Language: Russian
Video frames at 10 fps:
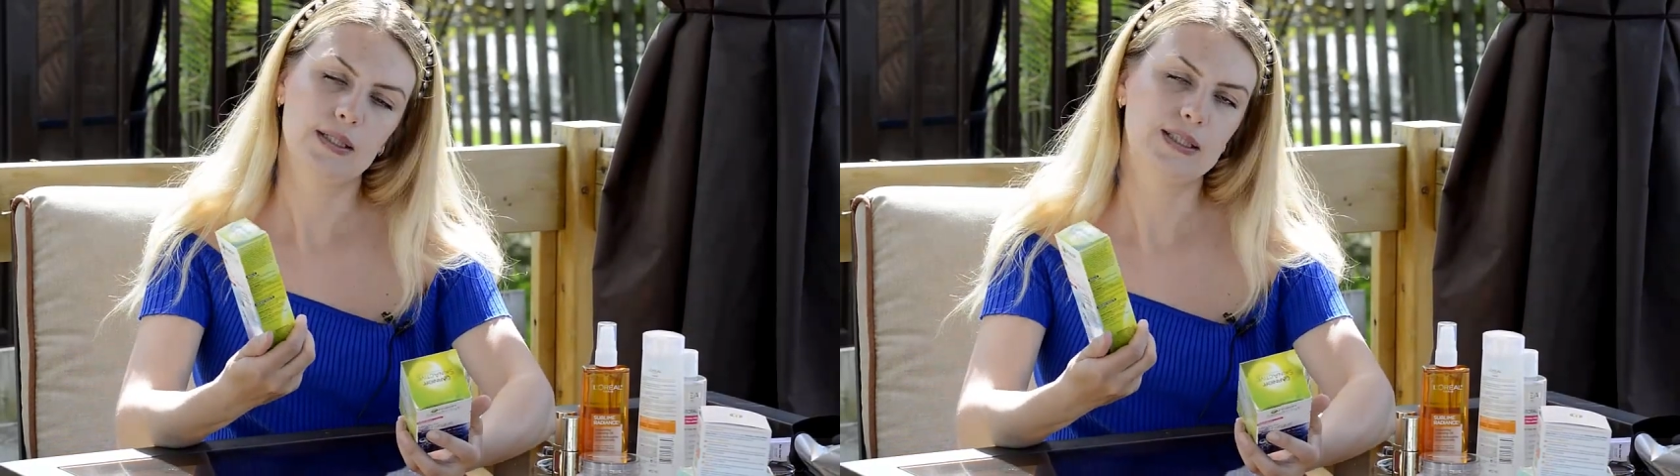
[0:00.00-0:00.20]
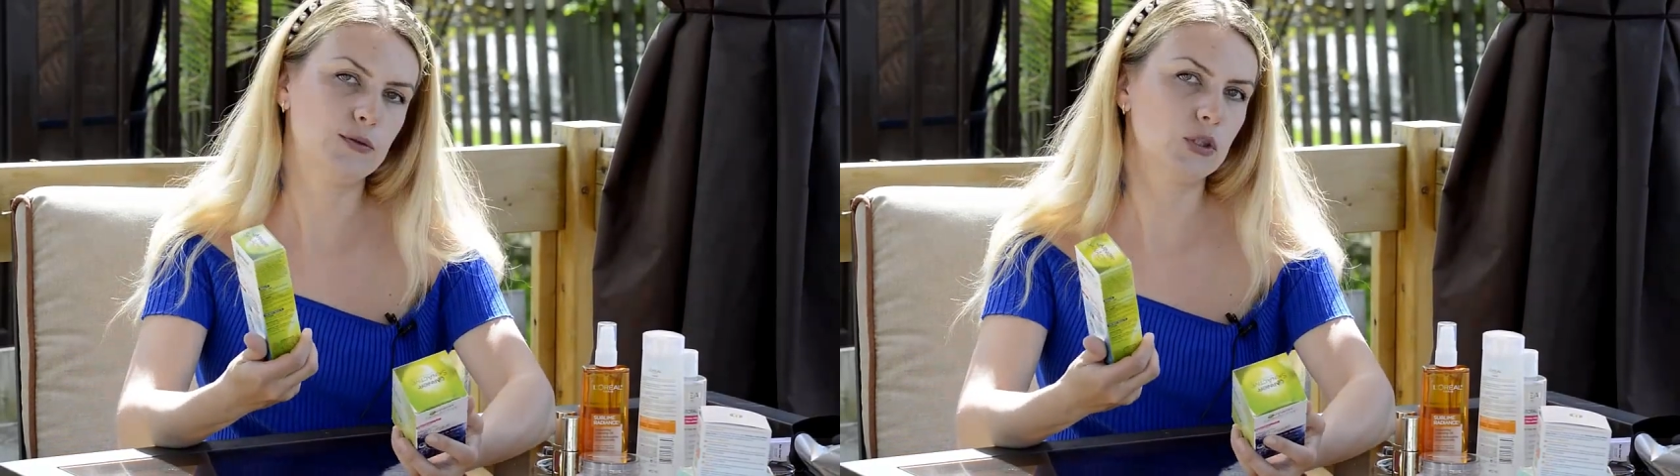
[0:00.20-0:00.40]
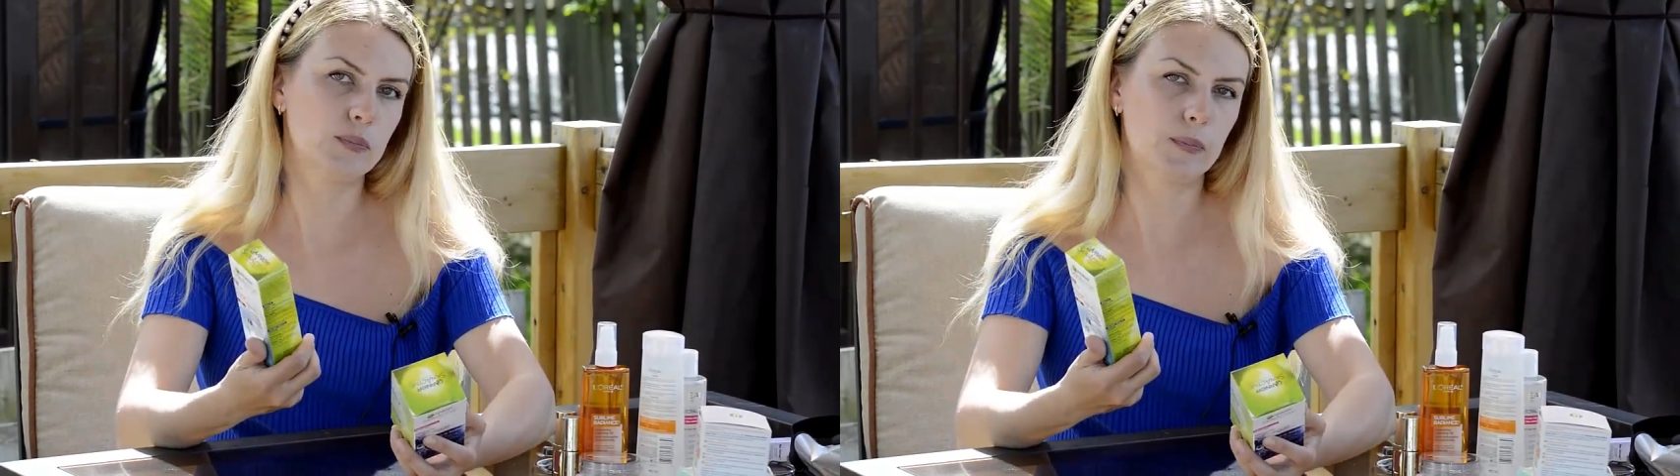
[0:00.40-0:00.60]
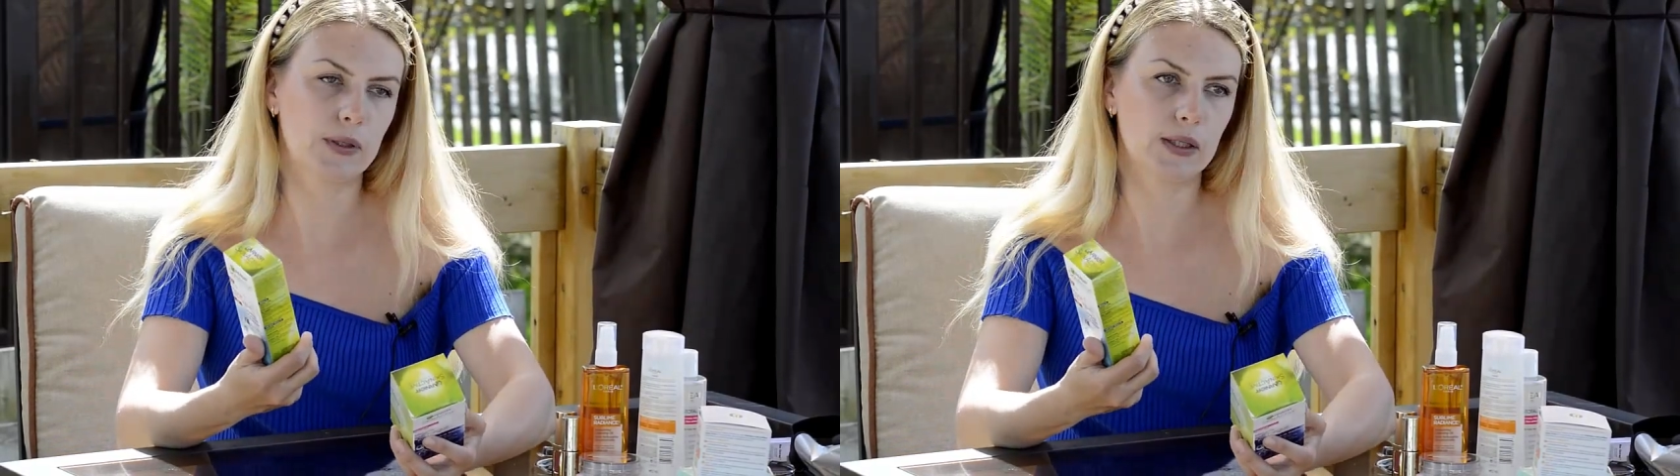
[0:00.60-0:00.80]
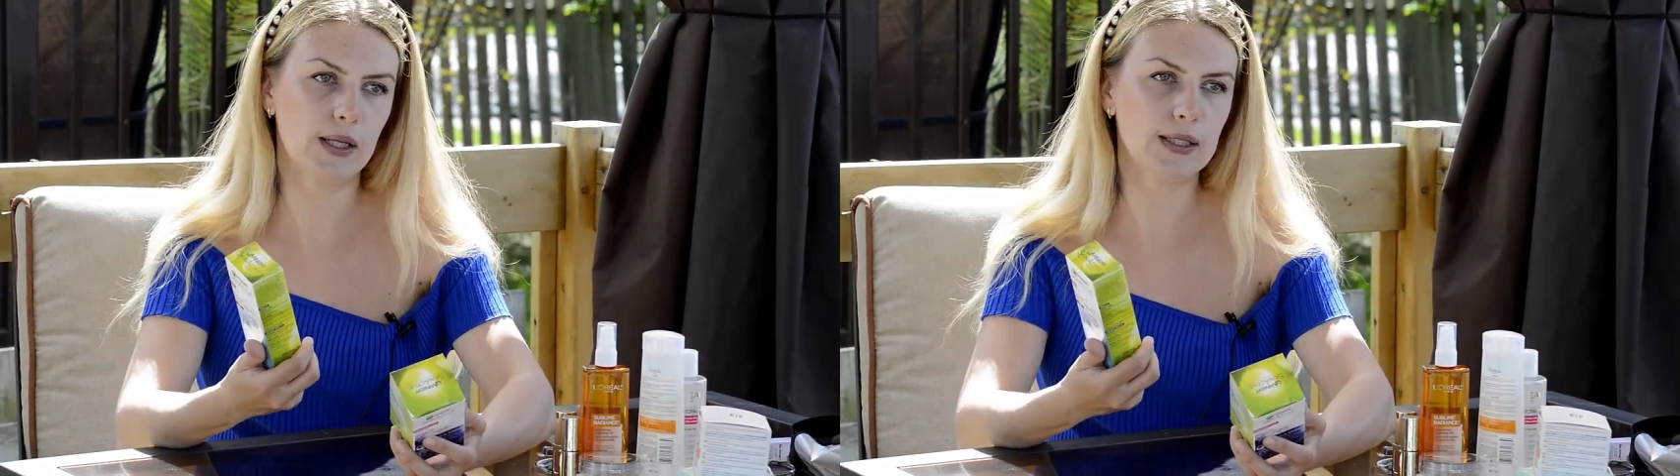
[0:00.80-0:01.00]
Сегодня
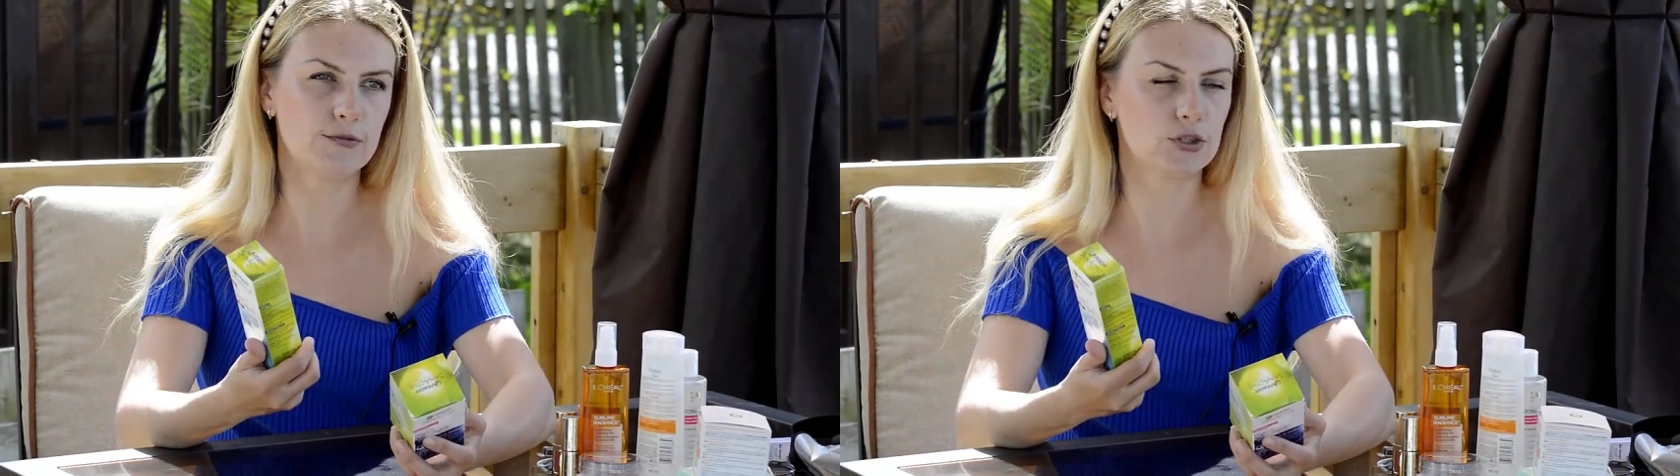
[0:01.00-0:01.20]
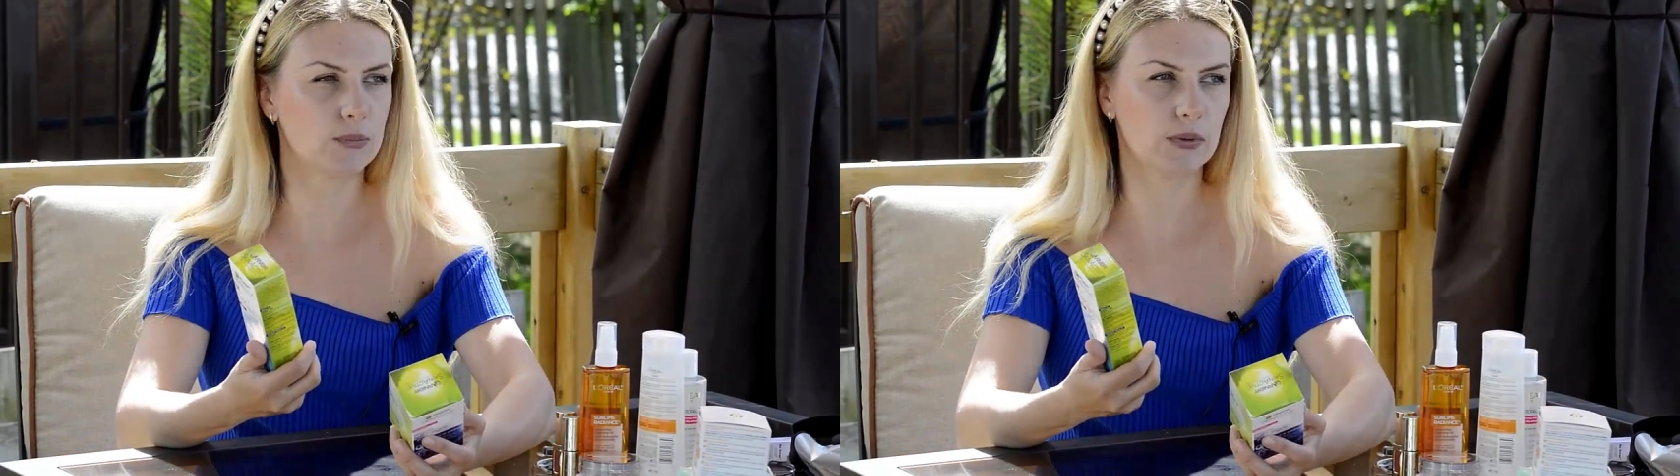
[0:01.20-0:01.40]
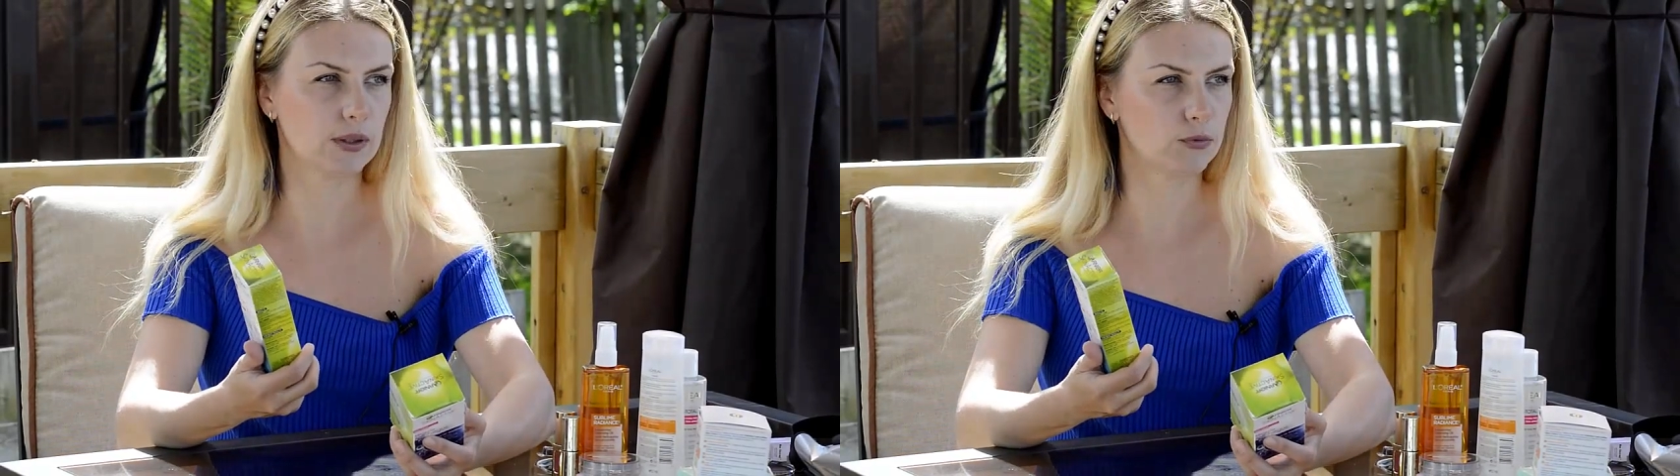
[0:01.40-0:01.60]
попрохладнее, вчера было там